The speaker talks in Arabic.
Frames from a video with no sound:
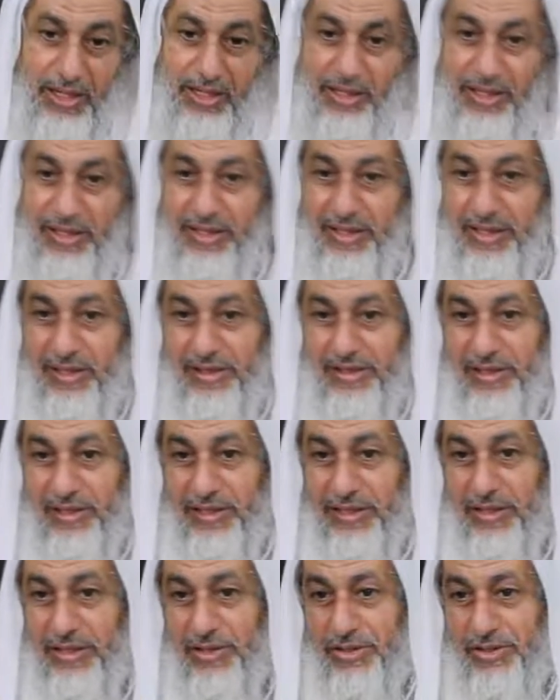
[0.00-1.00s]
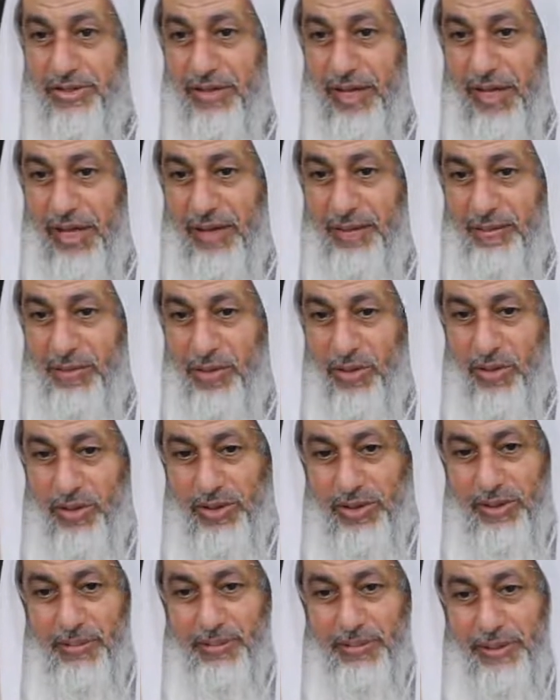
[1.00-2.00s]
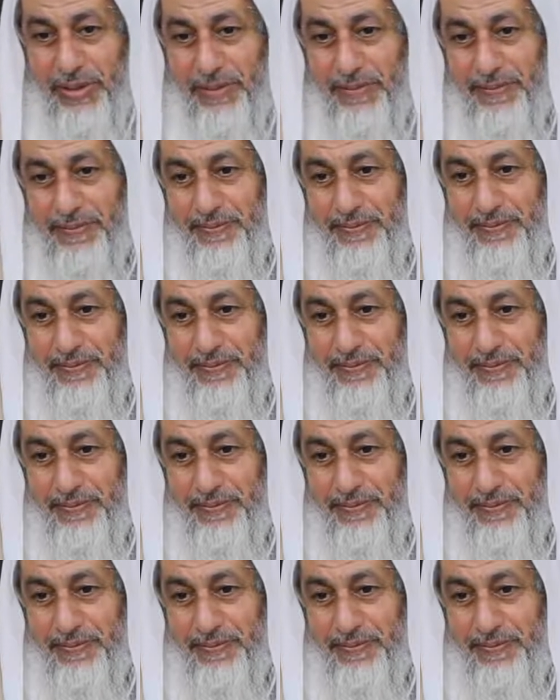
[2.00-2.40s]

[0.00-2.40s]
الذي يرتضيه الشعب يحكم به